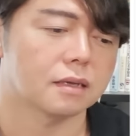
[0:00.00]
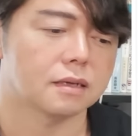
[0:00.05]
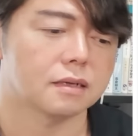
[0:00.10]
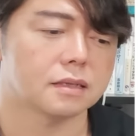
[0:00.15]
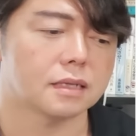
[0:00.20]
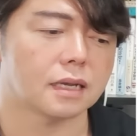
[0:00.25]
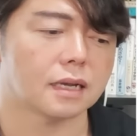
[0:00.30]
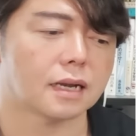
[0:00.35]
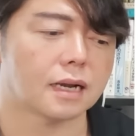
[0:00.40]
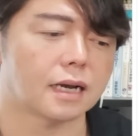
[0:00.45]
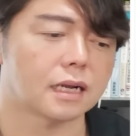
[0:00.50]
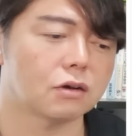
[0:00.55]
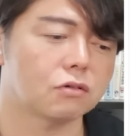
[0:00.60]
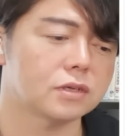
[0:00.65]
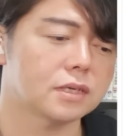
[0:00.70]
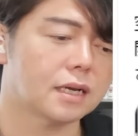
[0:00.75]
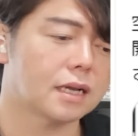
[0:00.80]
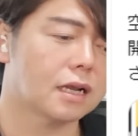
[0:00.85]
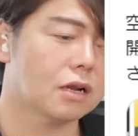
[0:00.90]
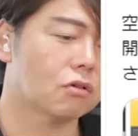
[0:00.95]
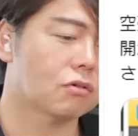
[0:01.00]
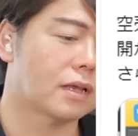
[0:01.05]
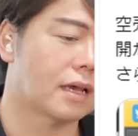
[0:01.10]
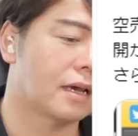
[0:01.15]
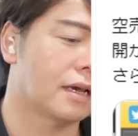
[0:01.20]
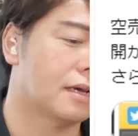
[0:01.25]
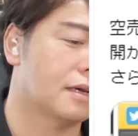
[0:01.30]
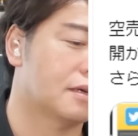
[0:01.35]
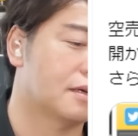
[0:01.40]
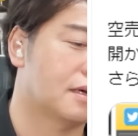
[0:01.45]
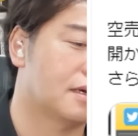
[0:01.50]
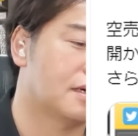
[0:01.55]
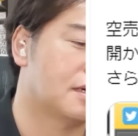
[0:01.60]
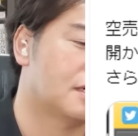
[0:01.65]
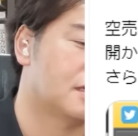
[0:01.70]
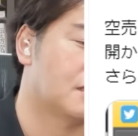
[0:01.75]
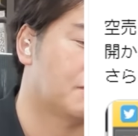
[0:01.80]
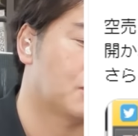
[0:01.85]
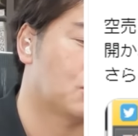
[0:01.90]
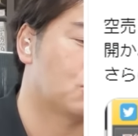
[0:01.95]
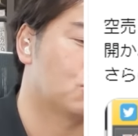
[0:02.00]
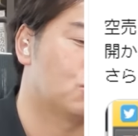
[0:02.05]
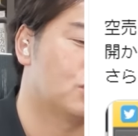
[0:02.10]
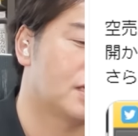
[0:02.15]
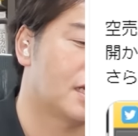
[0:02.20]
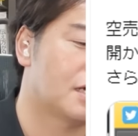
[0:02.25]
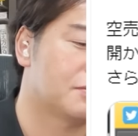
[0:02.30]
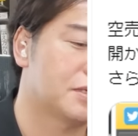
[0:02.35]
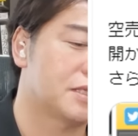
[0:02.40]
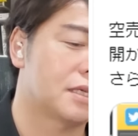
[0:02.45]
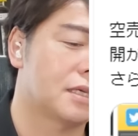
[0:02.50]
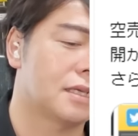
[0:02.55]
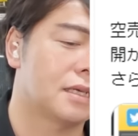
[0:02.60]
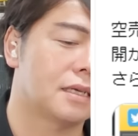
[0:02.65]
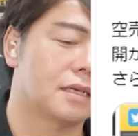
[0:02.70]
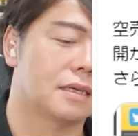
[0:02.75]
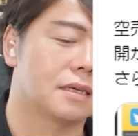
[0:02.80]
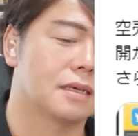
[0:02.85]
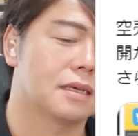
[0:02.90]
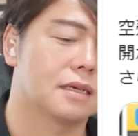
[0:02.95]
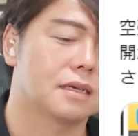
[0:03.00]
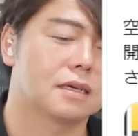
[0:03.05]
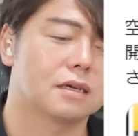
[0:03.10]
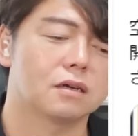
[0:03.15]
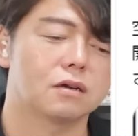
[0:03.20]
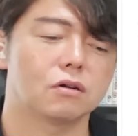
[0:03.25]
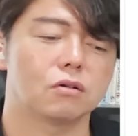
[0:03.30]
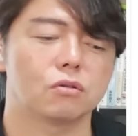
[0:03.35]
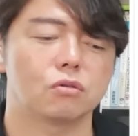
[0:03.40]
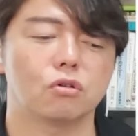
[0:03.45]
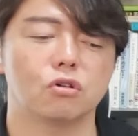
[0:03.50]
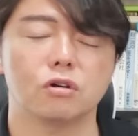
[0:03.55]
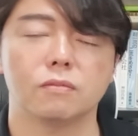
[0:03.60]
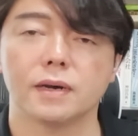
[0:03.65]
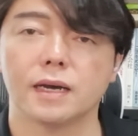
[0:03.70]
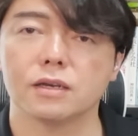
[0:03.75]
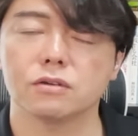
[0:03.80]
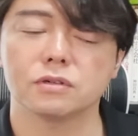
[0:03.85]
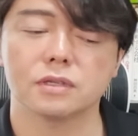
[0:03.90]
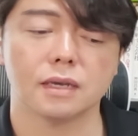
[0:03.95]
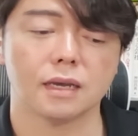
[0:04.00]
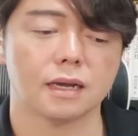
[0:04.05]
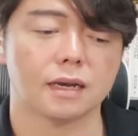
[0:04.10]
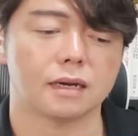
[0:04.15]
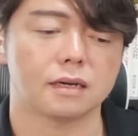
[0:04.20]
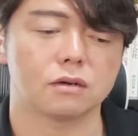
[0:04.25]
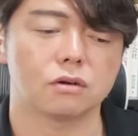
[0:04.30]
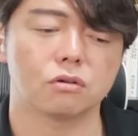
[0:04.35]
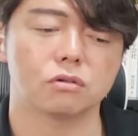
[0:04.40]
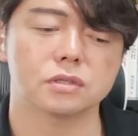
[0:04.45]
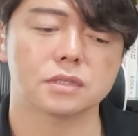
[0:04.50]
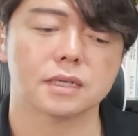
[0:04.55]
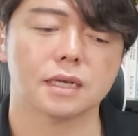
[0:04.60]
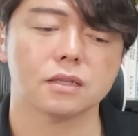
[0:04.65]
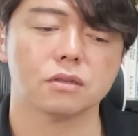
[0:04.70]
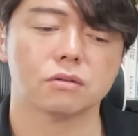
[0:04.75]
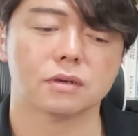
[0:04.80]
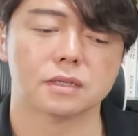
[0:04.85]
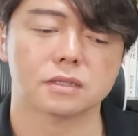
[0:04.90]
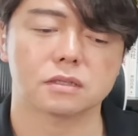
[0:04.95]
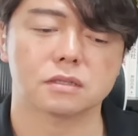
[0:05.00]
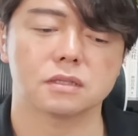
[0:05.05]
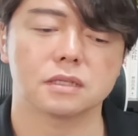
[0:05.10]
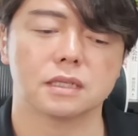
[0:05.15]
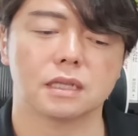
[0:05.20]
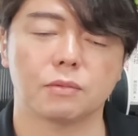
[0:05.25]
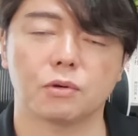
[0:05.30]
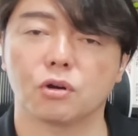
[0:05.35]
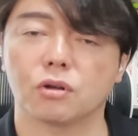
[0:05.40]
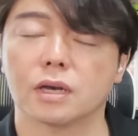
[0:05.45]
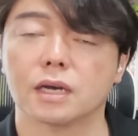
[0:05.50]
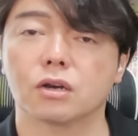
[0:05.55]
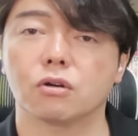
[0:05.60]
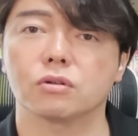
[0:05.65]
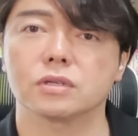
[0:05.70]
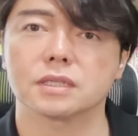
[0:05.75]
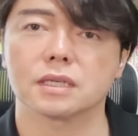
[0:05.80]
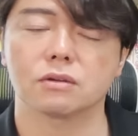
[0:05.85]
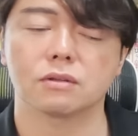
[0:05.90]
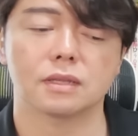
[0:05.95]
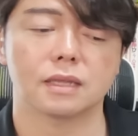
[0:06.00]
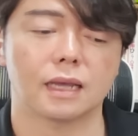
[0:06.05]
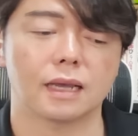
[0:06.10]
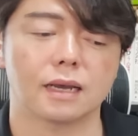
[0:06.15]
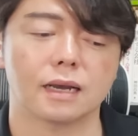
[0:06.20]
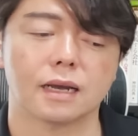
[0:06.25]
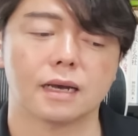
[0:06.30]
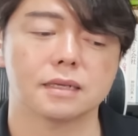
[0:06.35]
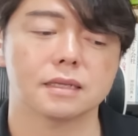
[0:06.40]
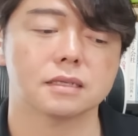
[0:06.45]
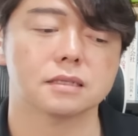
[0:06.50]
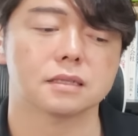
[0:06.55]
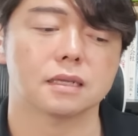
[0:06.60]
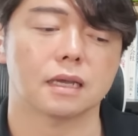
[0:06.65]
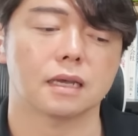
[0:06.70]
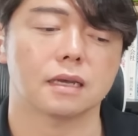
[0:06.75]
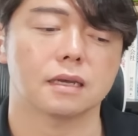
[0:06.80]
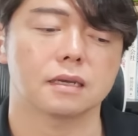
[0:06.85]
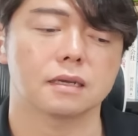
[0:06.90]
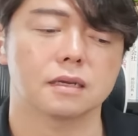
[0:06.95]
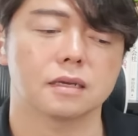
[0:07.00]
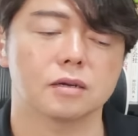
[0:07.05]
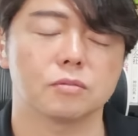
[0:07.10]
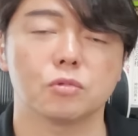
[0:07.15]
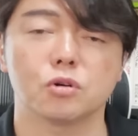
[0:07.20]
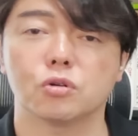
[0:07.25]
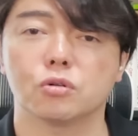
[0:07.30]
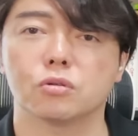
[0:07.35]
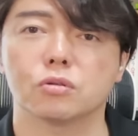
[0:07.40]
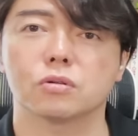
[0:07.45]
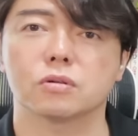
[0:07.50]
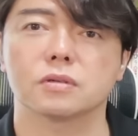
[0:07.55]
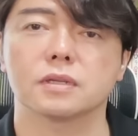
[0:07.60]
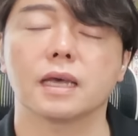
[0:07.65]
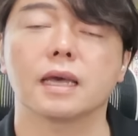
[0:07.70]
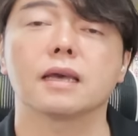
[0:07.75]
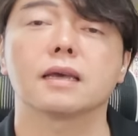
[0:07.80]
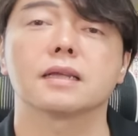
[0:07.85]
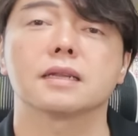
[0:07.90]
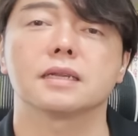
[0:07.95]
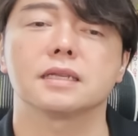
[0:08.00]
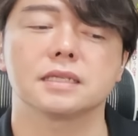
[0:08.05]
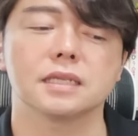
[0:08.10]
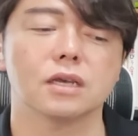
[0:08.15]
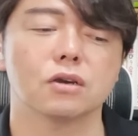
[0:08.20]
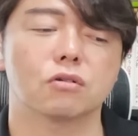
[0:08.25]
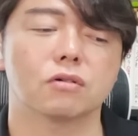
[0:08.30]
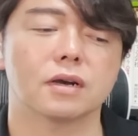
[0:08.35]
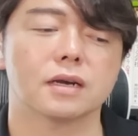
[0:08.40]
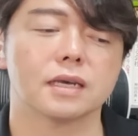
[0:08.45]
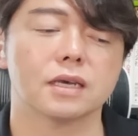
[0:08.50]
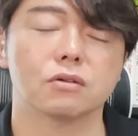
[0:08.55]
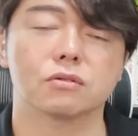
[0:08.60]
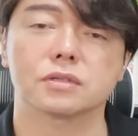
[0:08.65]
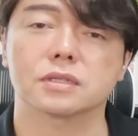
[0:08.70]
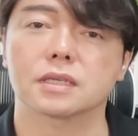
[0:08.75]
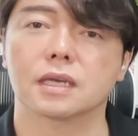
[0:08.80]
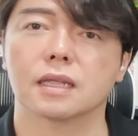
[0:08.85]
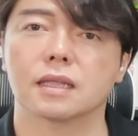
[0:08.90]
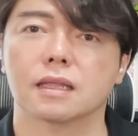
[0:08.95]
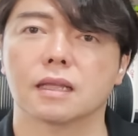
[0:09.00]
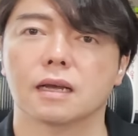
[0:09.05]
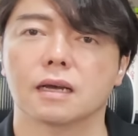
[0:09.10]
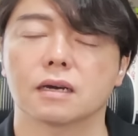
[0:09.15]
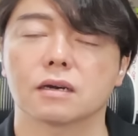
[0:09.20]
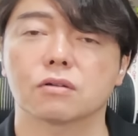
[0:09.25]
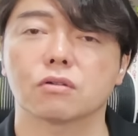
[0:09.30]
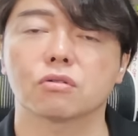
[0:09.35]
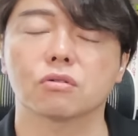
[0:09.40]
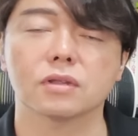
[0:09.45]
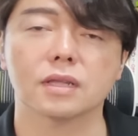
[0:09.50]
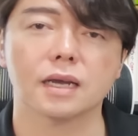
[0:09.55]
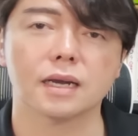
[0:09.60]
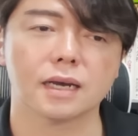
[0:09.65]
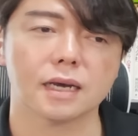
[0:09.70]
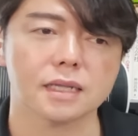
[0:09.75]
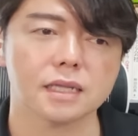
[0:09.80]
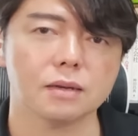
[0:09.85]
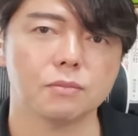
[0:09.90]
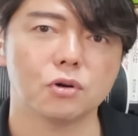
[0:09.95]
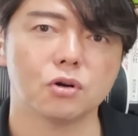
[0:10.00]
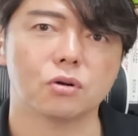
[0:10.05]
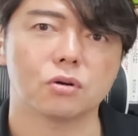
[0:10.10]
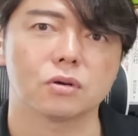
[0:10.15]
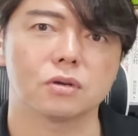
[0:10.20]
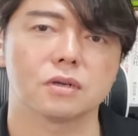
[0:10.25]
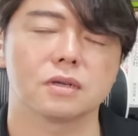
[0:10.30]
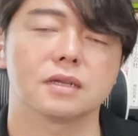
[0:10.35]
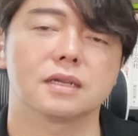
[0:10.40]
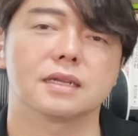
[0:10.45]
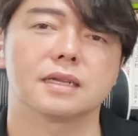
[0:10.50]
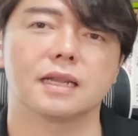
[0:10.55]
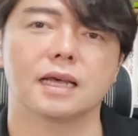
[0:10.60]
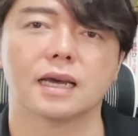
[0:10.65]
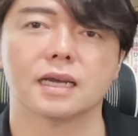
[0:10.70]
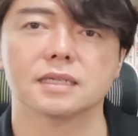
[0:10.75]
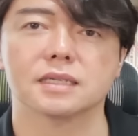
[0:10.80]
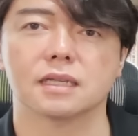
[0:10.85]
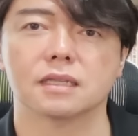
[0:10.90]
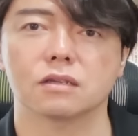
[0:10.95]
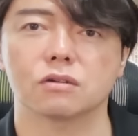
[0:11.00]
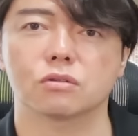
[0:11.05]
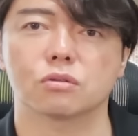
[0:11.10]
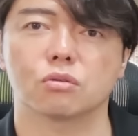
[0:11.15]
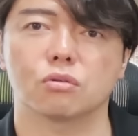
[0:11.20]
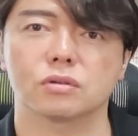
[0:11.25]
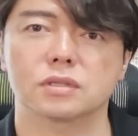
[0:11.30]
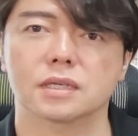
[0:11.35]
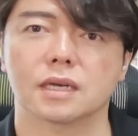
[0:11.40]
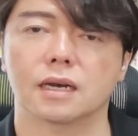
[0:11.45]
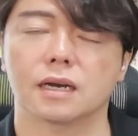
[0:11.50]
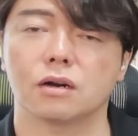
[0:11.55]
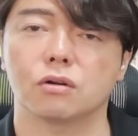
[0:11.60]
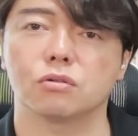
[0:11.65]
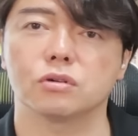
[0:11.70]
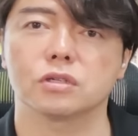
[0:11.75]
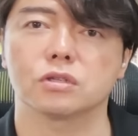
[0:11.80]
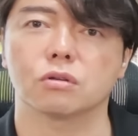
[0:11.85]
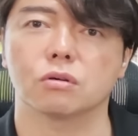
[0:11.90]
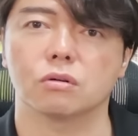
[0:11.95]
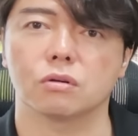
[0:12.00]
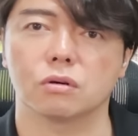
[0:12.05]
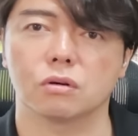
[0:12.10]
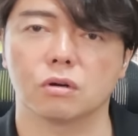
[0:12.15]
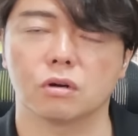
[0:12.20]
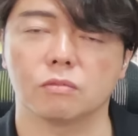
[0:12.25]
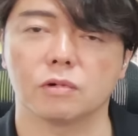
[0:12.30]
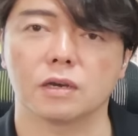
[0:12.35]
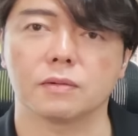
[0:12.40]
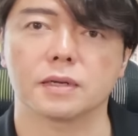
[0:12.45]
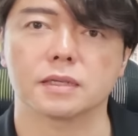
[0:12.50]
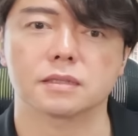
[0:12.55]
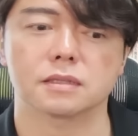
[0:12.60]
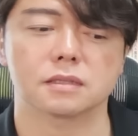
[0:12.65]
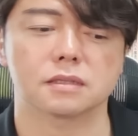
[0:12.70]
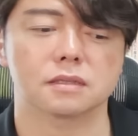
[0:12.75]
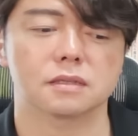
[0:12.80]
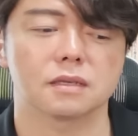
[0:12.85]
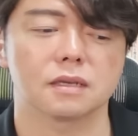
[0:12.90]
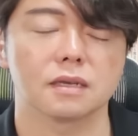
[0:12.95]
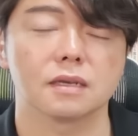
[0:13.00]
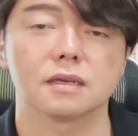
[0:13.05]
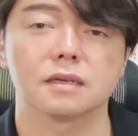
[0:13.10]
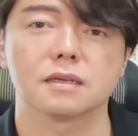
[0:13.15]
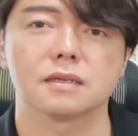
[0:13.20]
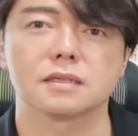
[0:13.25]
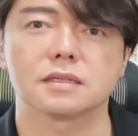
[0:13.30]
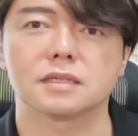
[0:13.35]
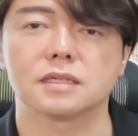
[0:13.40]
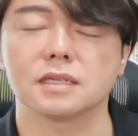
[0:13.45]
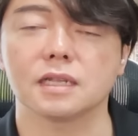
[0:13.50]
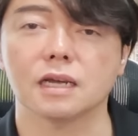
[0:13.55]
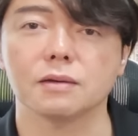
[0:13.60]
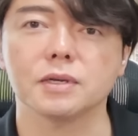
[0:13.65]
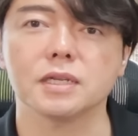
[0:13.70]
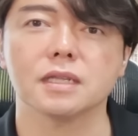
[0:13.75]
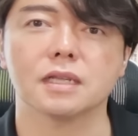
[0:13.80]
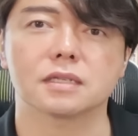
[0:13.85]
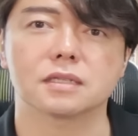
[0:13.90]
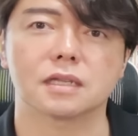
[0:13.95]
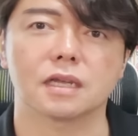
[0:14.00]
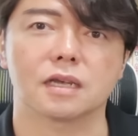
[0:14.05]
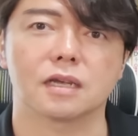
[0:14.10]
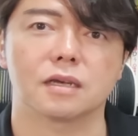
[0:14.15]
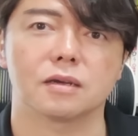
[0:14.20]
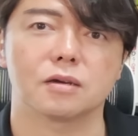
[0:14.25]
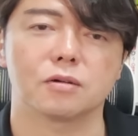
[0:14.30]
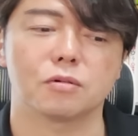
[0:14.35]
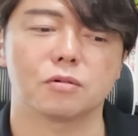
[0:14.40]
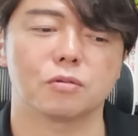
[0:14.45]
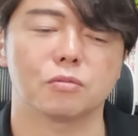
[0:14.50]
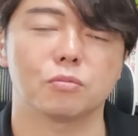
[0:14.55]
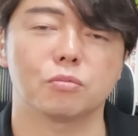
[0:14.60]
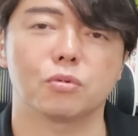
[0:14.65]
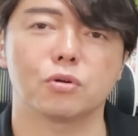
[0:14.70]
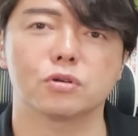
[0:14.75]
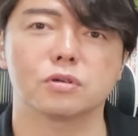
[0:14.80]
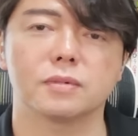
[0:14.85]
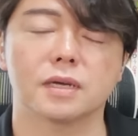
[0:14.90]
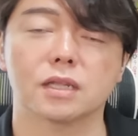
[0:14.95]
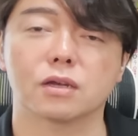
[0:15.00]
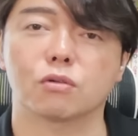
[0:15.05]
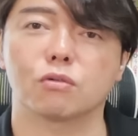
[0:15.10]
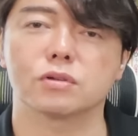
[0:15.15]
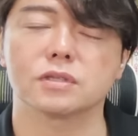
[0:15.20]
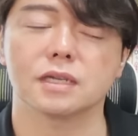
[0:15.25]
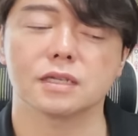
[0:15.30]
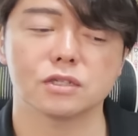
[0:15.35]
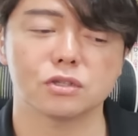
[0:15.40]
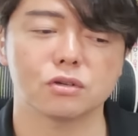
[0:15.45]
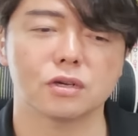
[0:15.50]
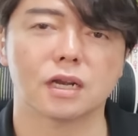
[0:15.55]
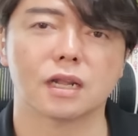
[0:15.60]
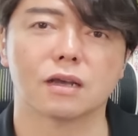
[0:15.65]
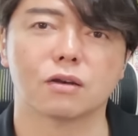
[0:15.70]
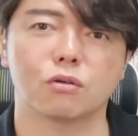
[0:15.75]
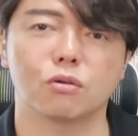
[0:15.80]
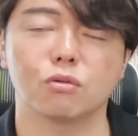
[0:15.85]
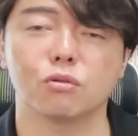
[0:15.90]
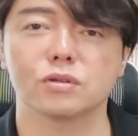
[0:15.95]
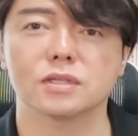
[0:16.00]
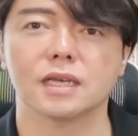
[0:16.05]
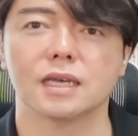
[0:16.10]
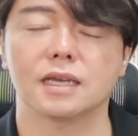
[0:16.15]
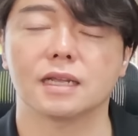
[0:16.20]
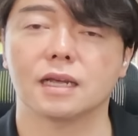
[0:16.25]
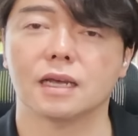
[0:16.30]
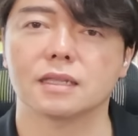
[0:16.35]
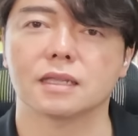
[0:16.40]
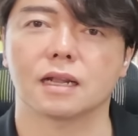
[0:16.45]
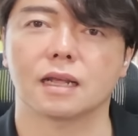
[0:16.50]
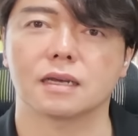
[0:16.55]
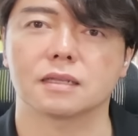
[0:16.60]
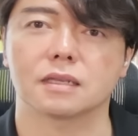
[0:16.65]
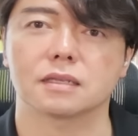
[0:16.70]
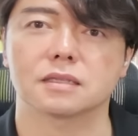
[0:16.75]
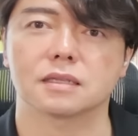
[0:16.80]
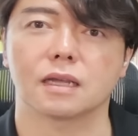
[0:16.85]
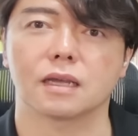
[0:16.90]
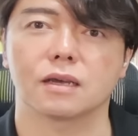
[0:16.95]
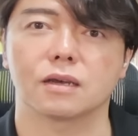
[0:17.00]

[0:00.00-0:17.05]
で、空売りからのね、えー、やっぱこれ売り上げせにローバイ売りやロスカットが続いて暴落をしている展開ですね。もうね、2500円をつけた、この段階でも投げちゃってる投資家が多いと思います。ちなみにですね、僕まだ午前中から講座開いてないですね。